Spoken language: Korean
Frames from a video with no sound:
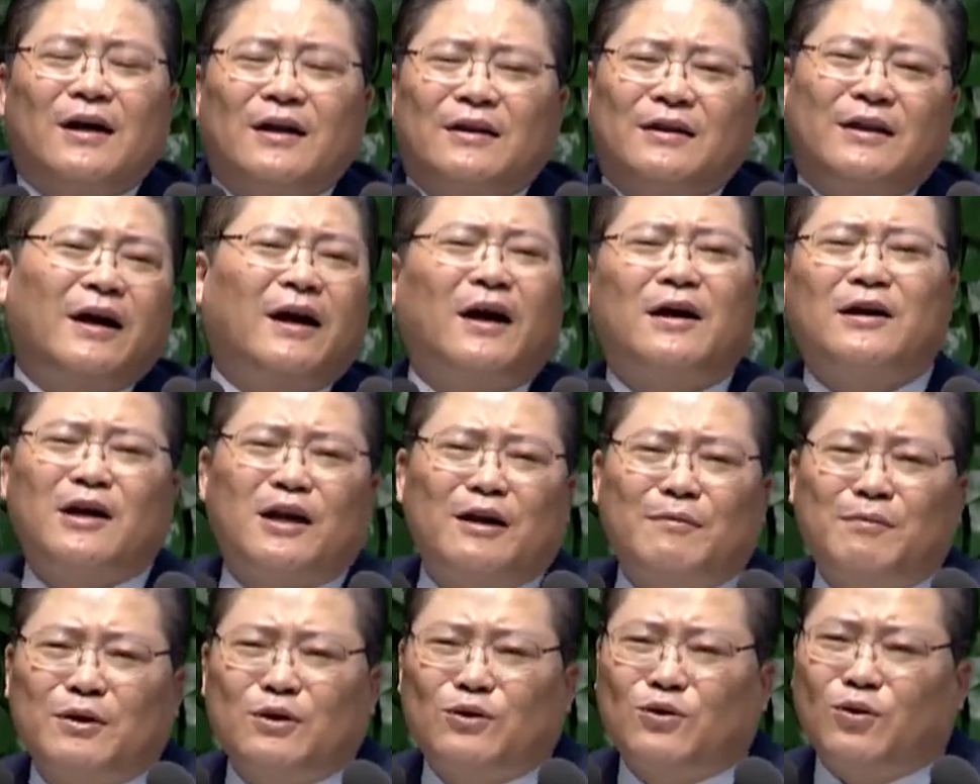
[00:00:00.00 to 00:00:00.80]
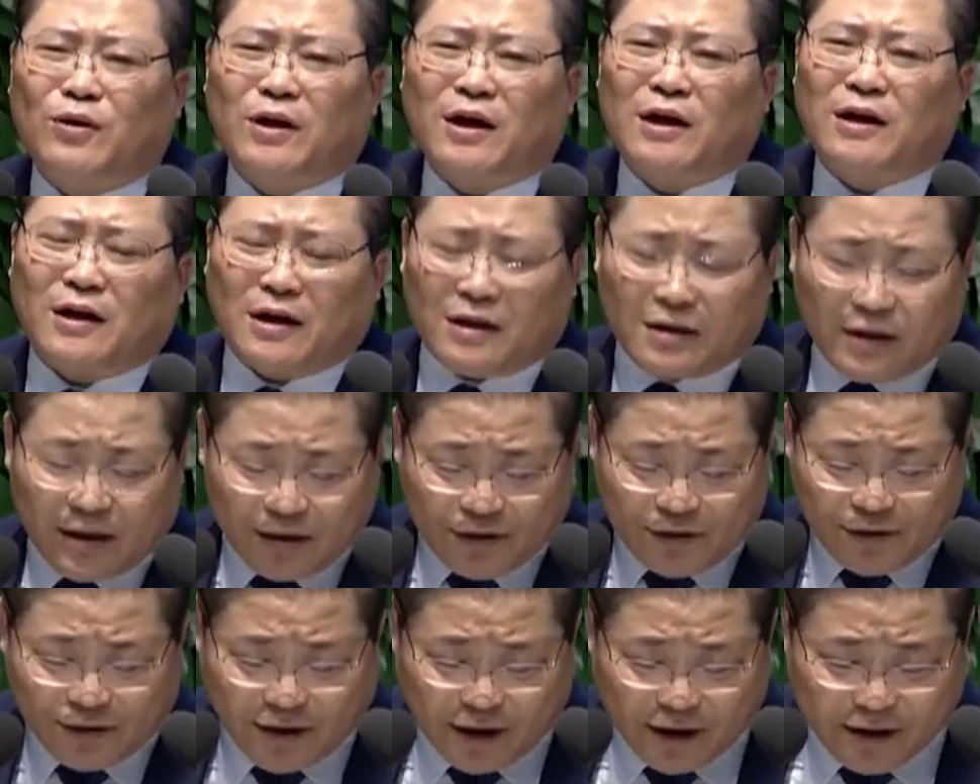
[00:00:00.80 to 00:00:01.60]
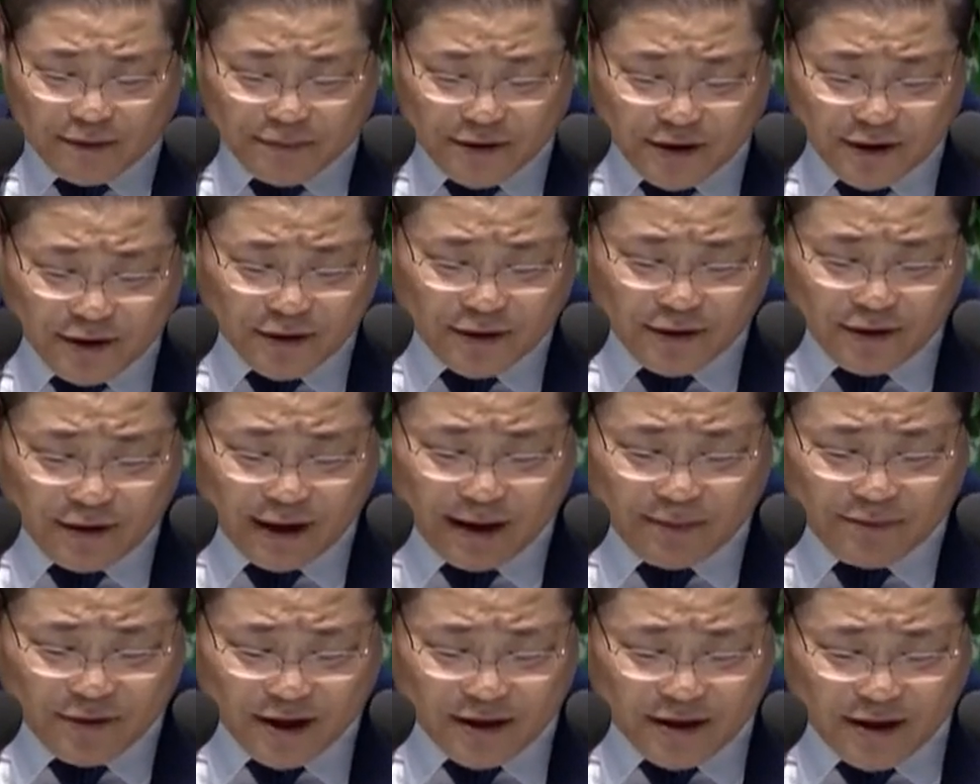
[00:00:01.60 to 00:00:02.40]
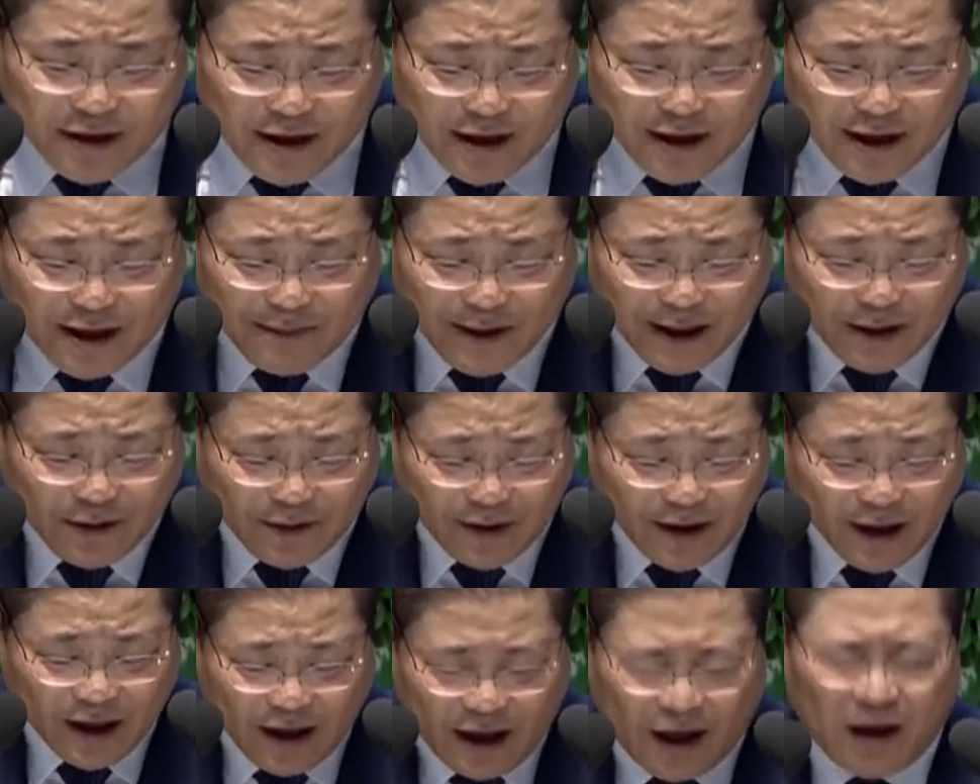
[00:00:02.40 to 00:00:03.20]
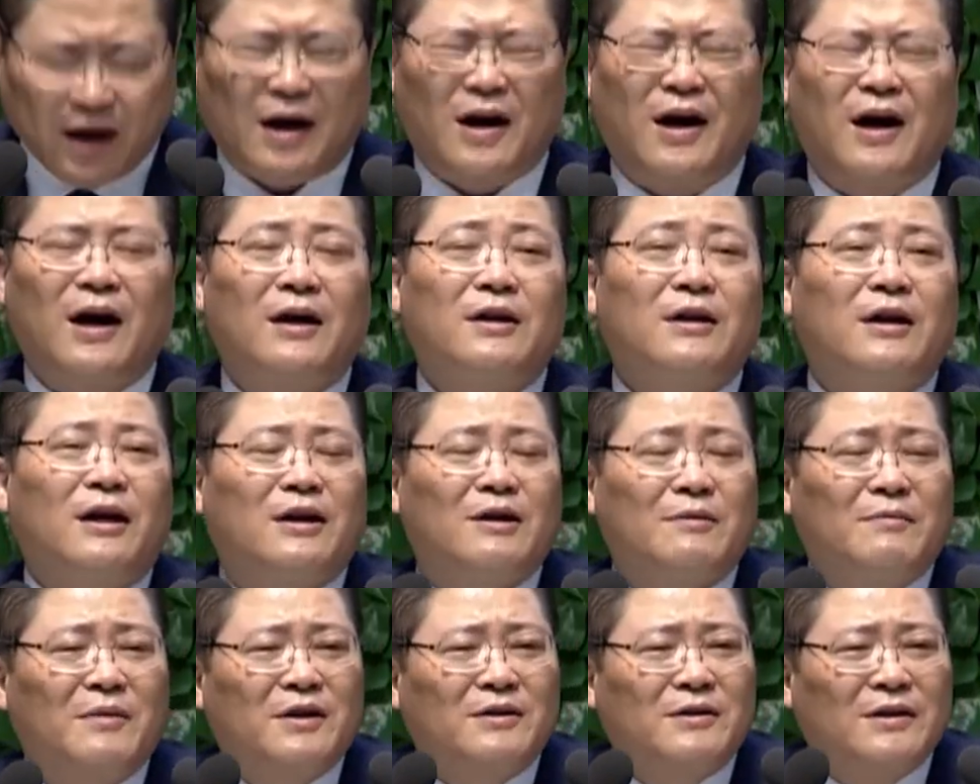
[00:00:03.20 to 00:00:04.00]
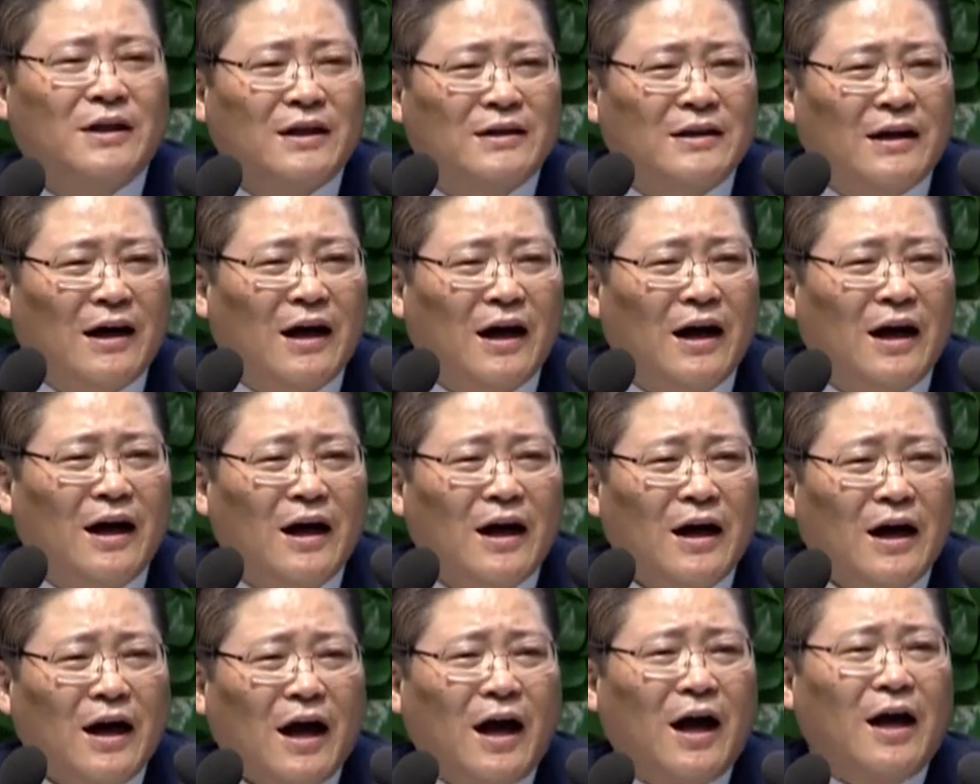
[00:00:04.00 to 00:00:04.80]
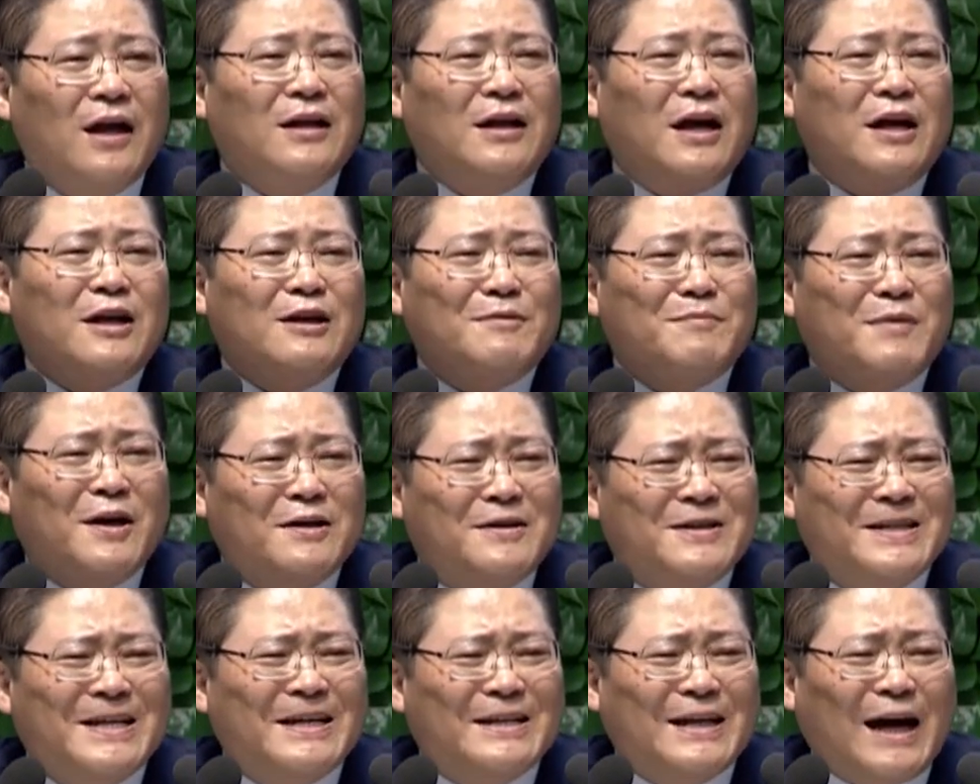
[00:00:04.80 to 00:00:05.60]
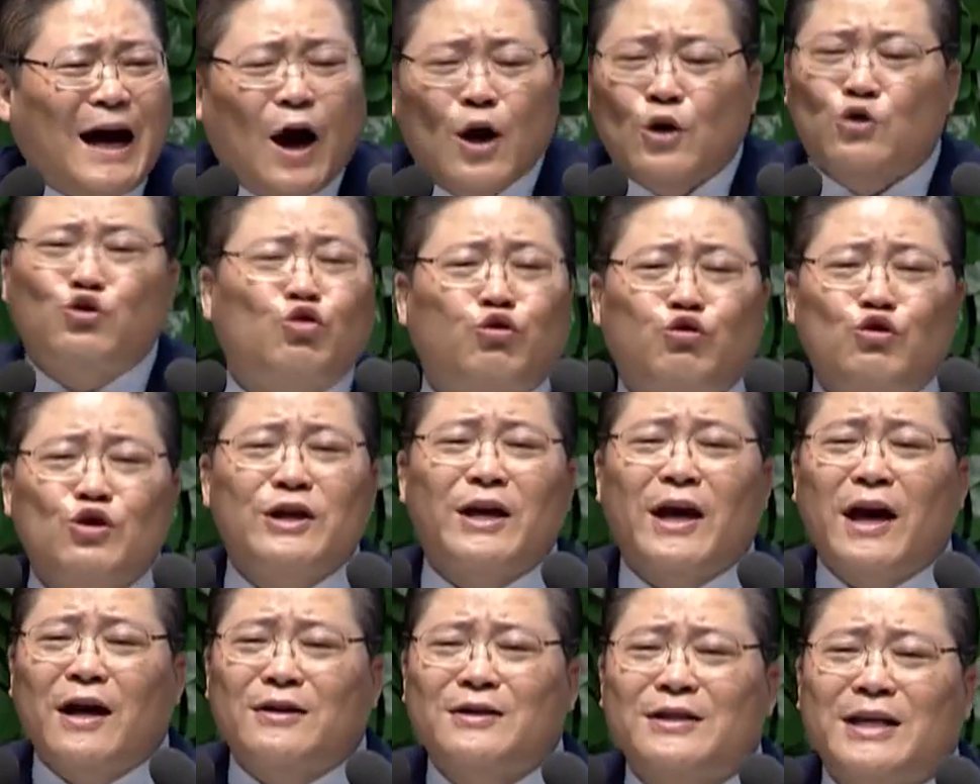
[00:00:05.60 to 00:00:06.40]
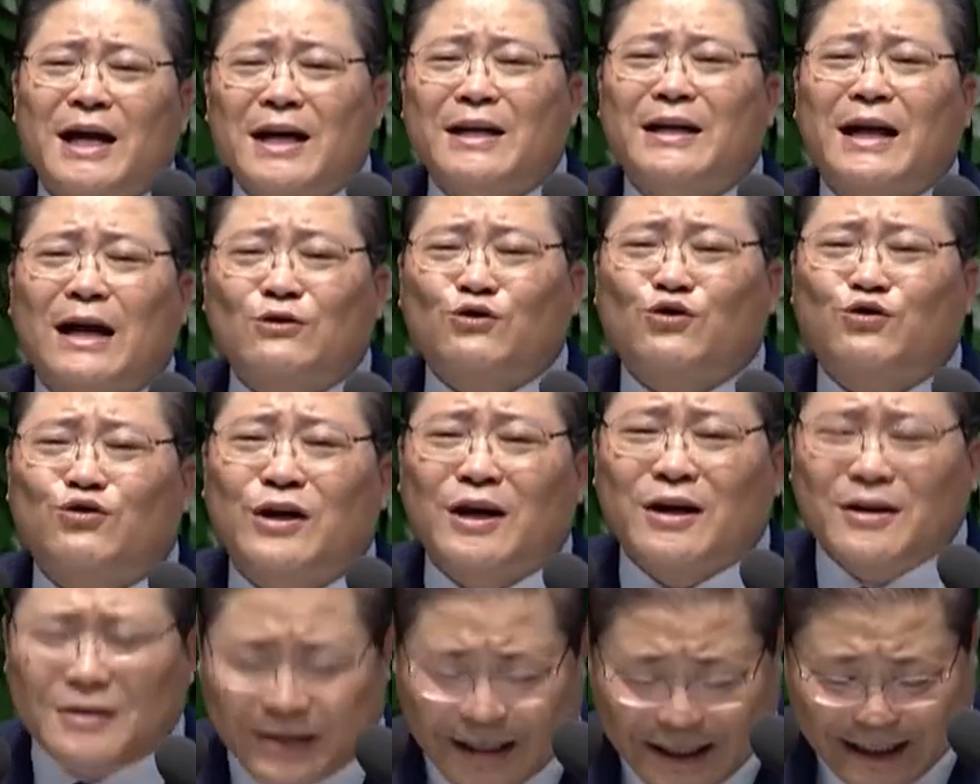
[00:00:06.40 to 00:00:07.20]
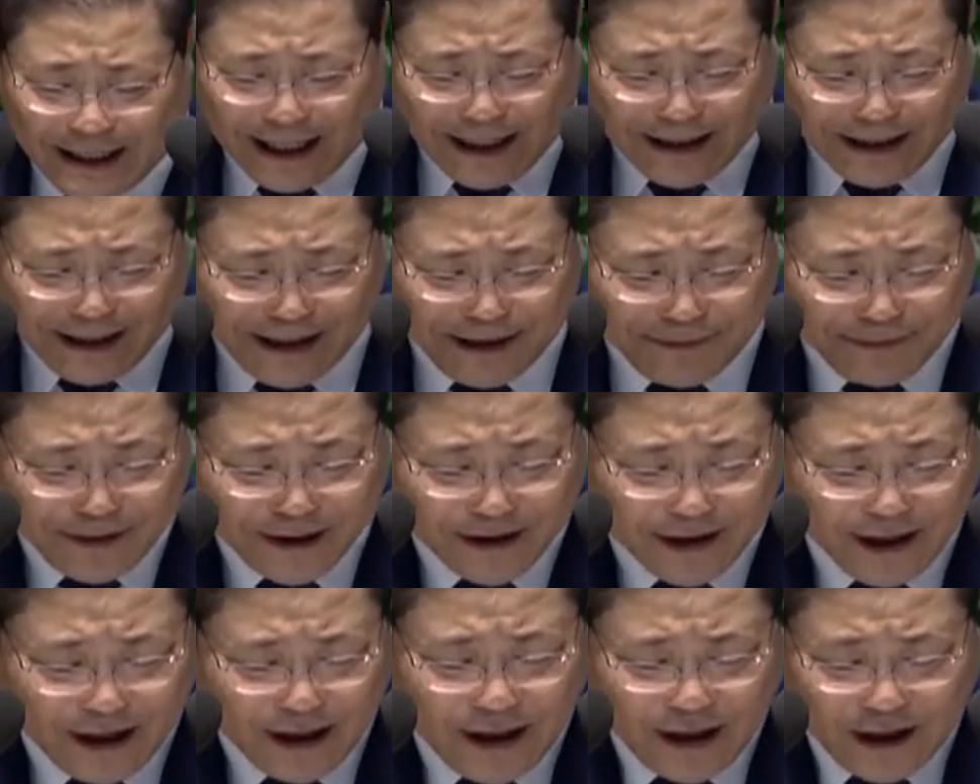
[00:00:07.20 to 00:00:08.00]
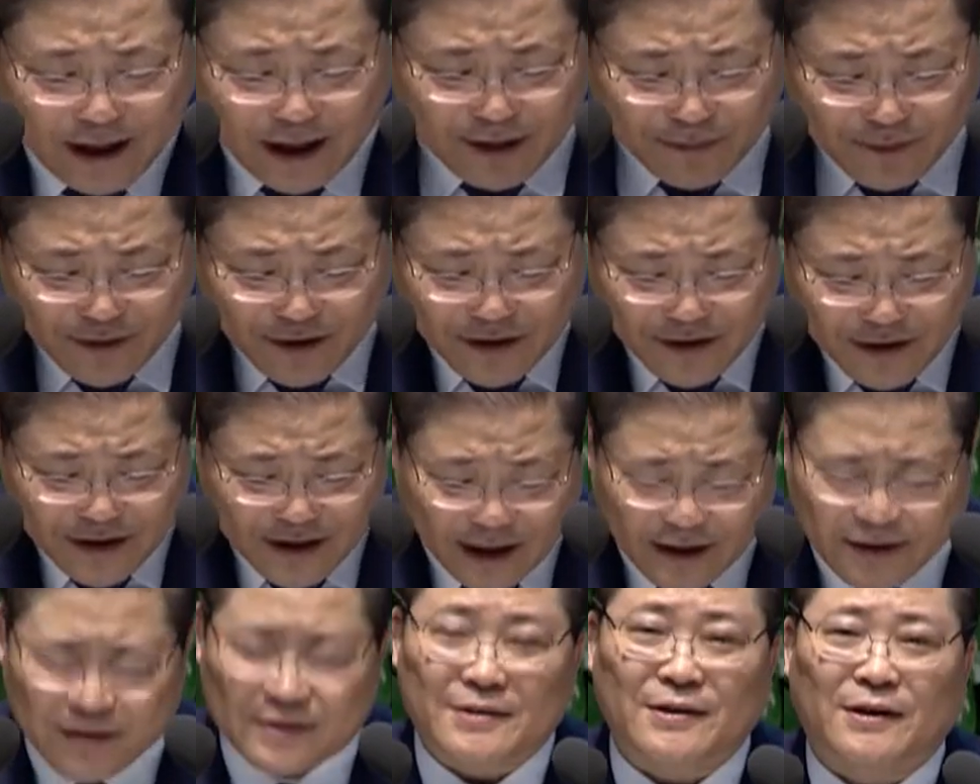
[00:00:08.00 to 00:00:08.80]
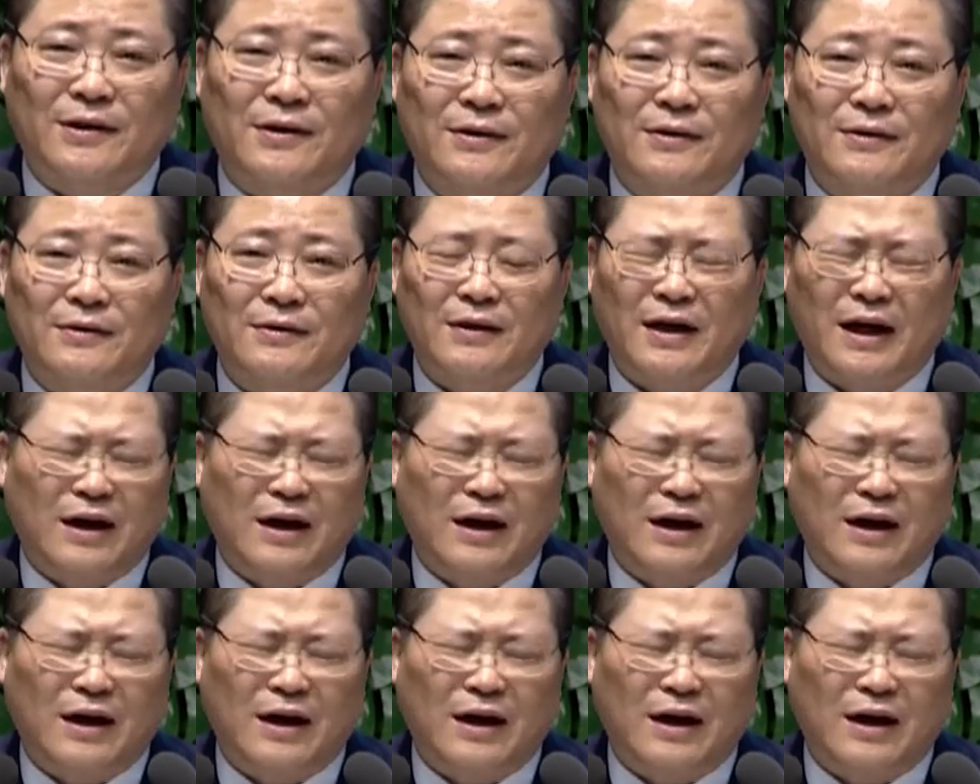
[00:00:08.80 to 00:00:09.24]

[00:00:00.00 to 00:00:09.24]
내가 여러분 노래를 안 할 수가 없지요. 아무리 생각해봐도 아, 하나님의 은혜다, 하나님의 은혜다, 주의 은혜라, 주의 은혜라. 여러분, 여러분 그러지 않으세요?